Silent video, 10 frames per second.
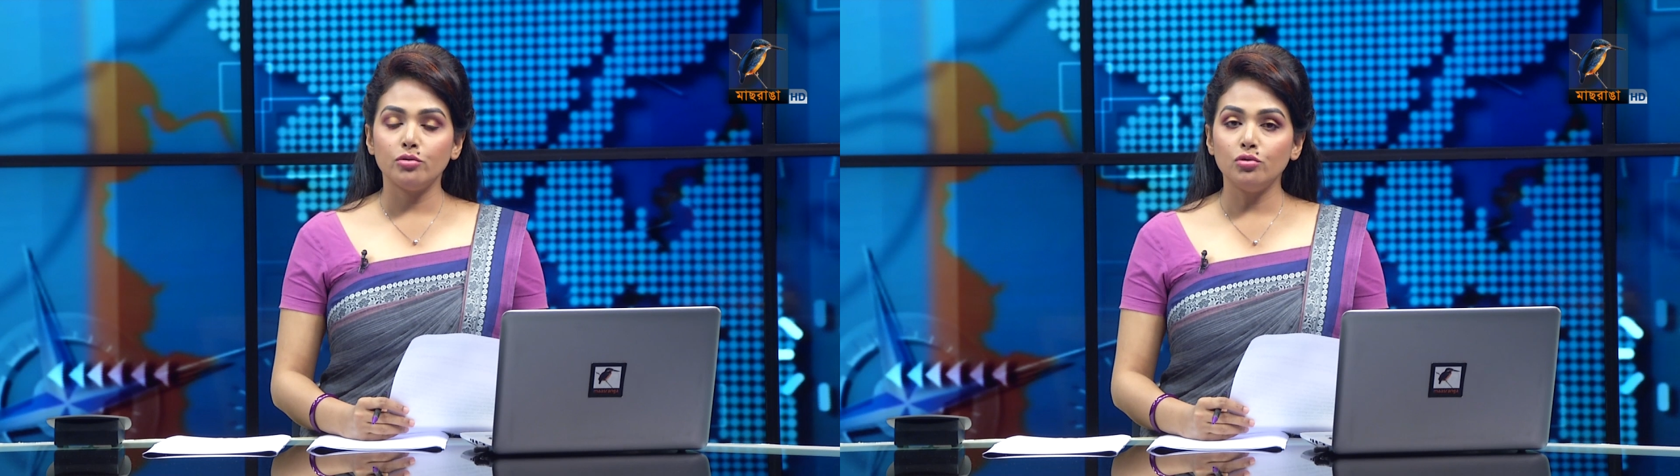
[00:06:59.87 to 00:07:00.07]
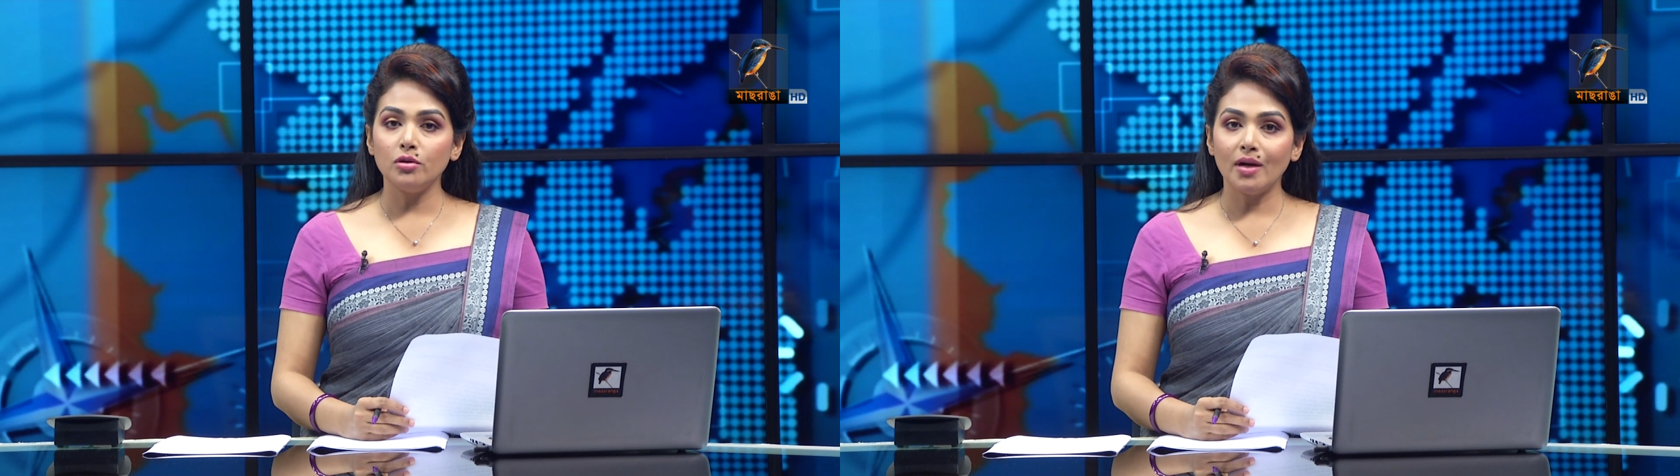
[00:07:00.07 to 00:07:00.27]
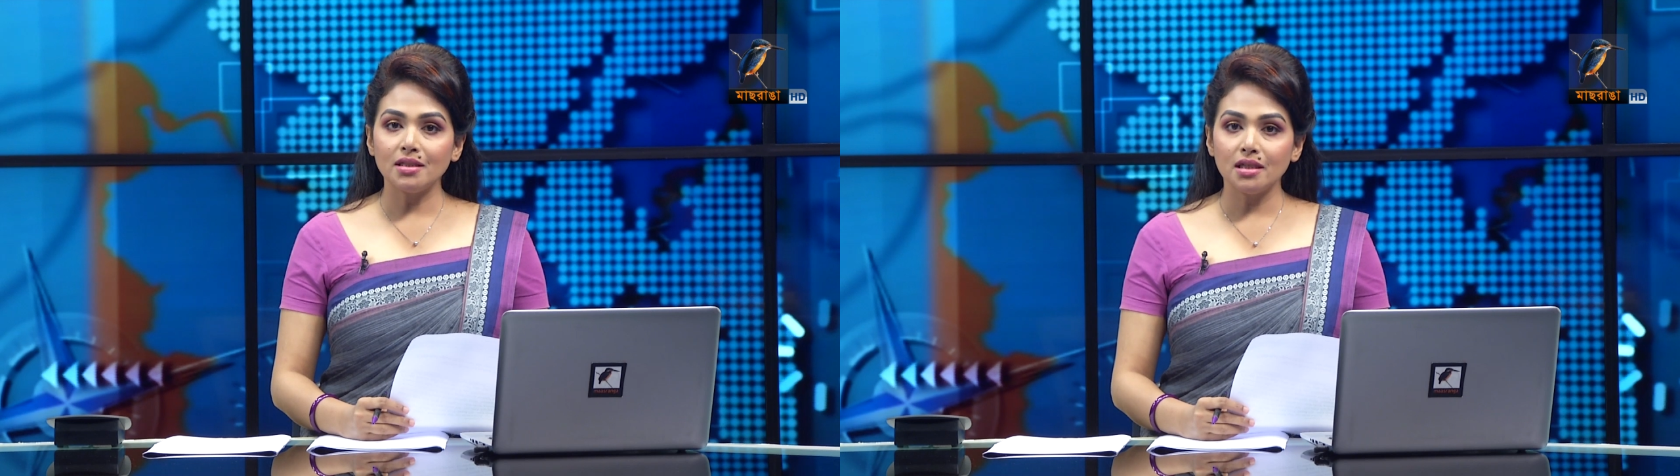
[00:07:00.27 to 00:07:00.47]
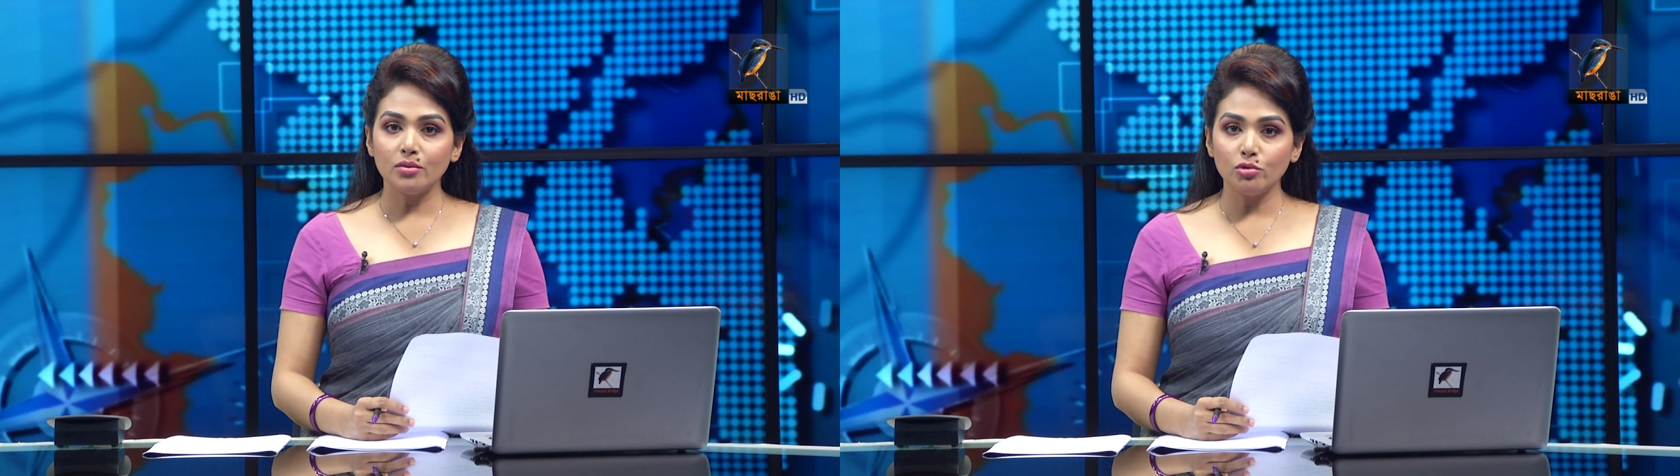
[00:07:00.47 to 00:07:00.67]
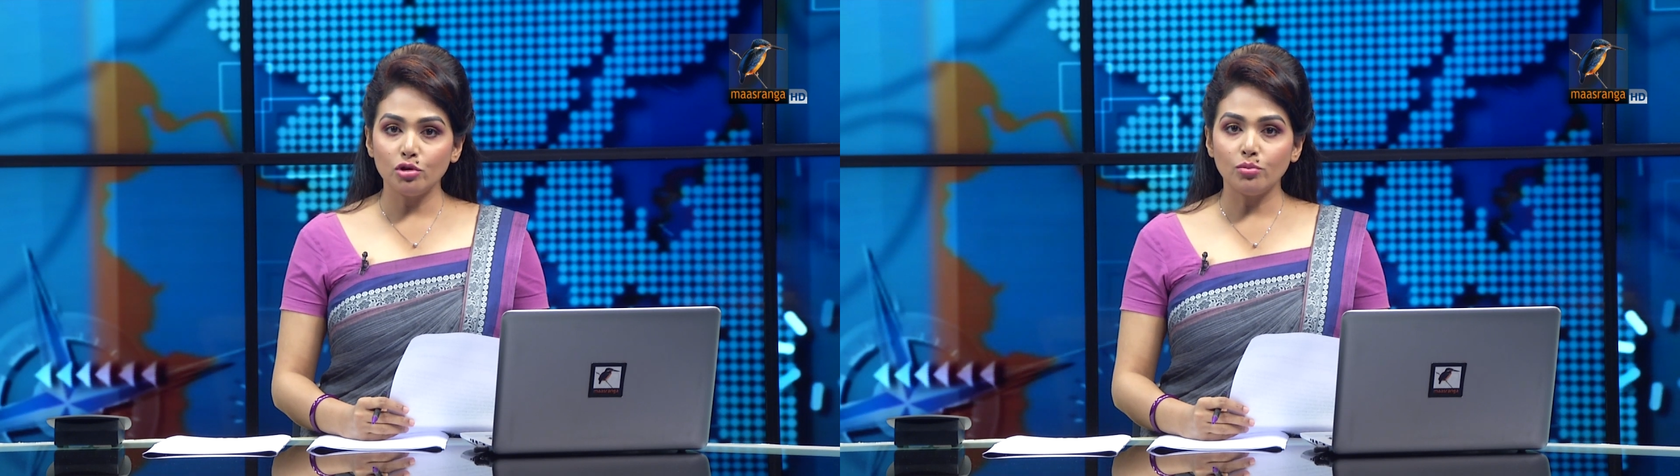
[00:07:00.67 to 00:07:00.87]
দুই বাসের
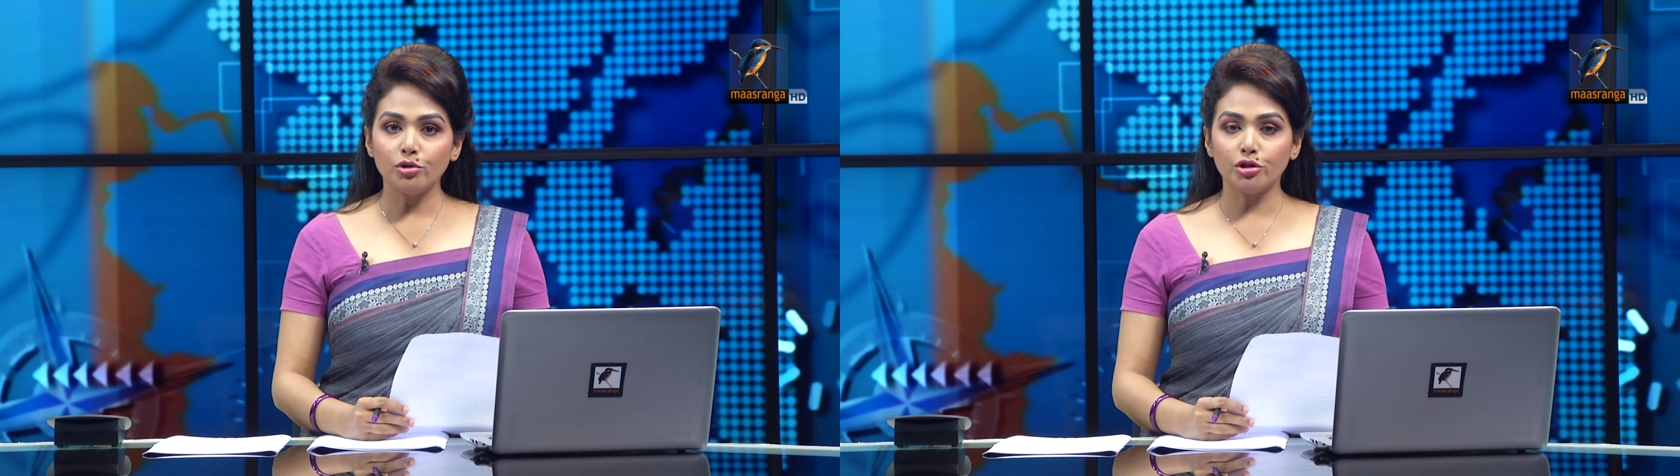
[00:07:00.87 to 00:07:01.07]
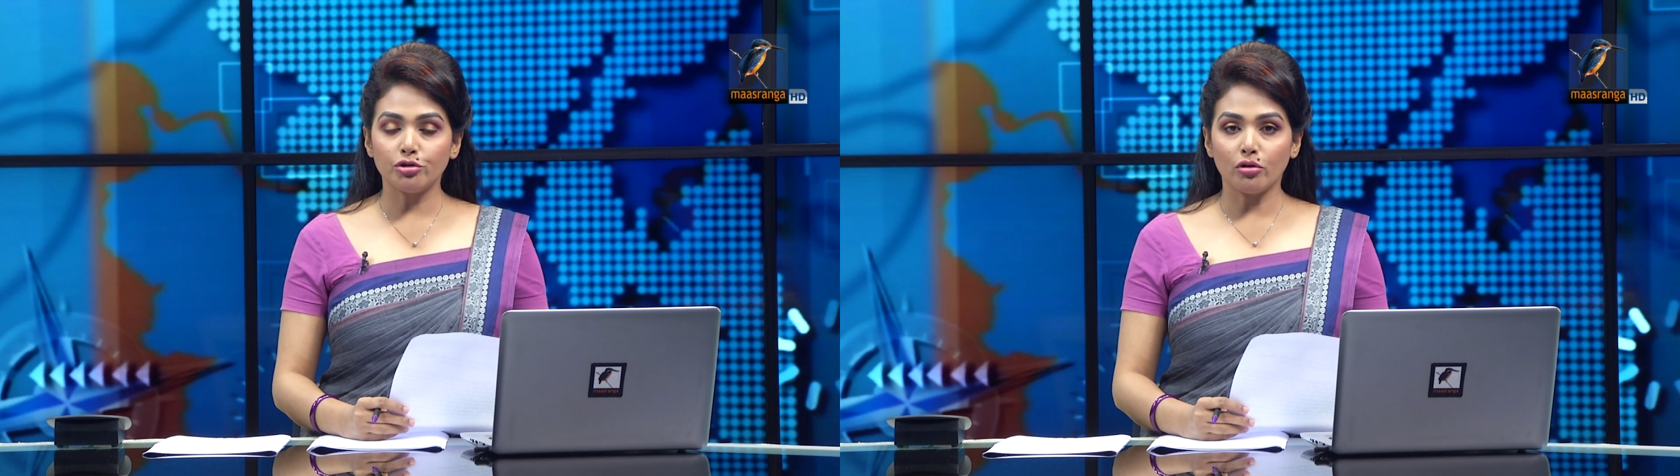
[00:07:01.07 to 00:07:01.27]
মুখোমুখি